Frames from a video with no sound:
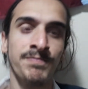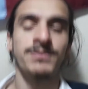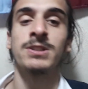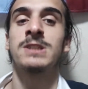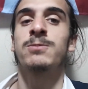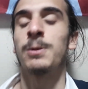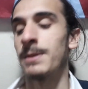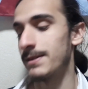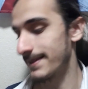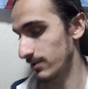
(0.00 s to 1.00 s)
Nasip olmadı.
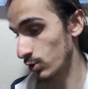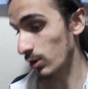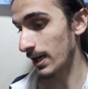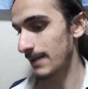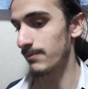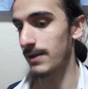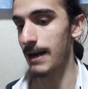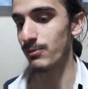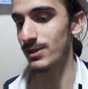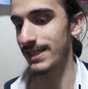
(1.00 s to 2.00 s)
Çok garip
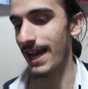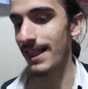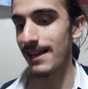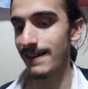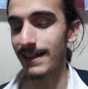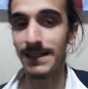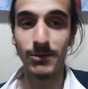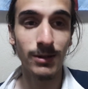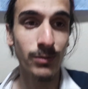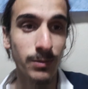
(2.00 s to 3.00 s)
kampüs hikayeleri var da
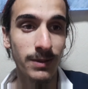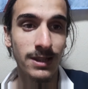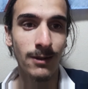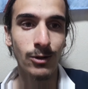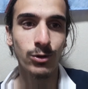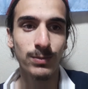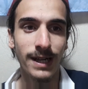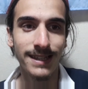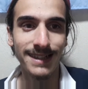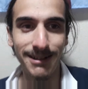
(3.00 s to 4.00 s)
bunu büyük bir ihtimal YouTube'da
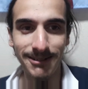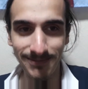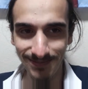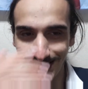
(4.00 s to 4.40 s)
anlatamam.